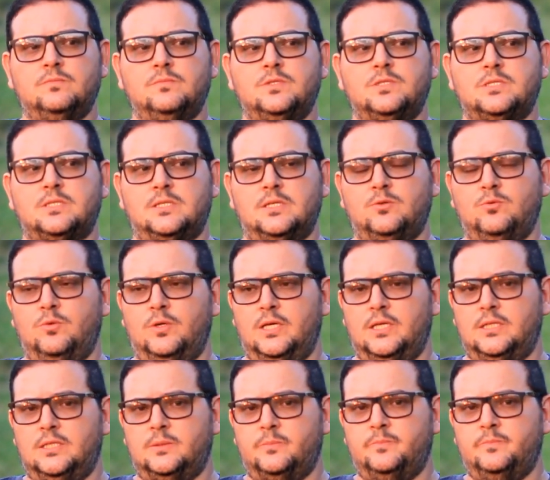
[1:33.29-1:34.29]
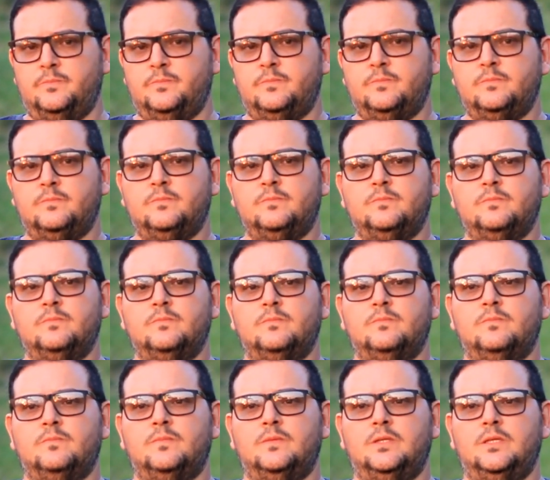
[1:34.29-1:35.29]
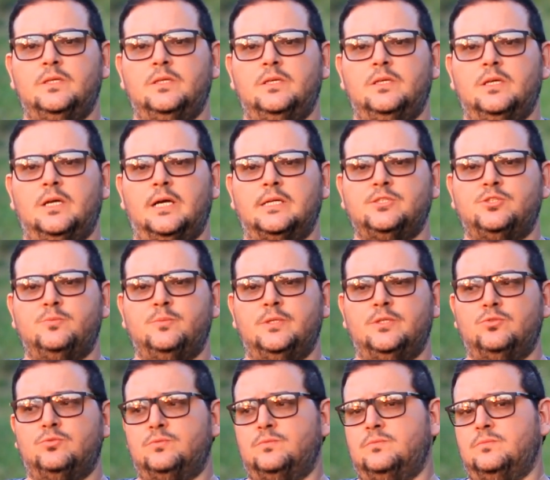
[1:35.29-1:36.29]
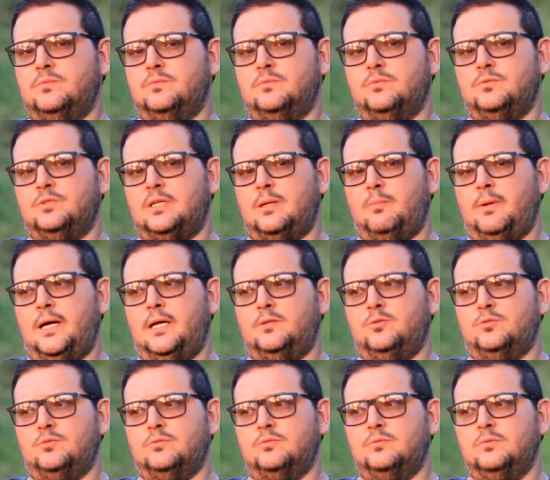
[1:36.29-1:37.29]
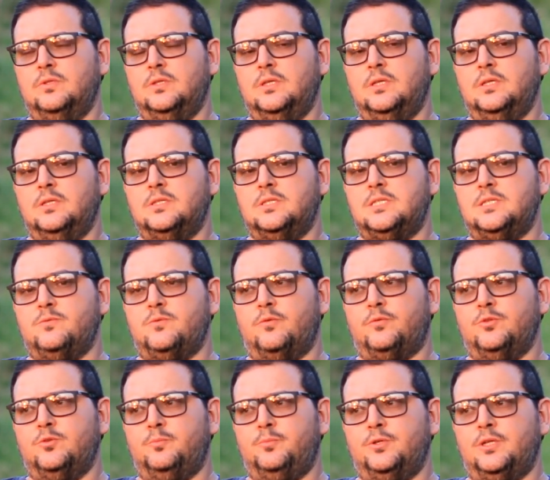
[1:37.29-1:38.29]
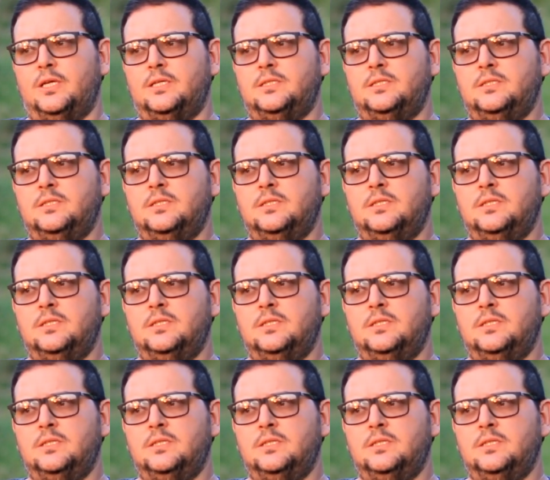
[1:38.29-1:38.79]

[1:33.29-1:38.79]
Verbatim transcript: sigo ele e admiro o trabalho desenvolvido por ele,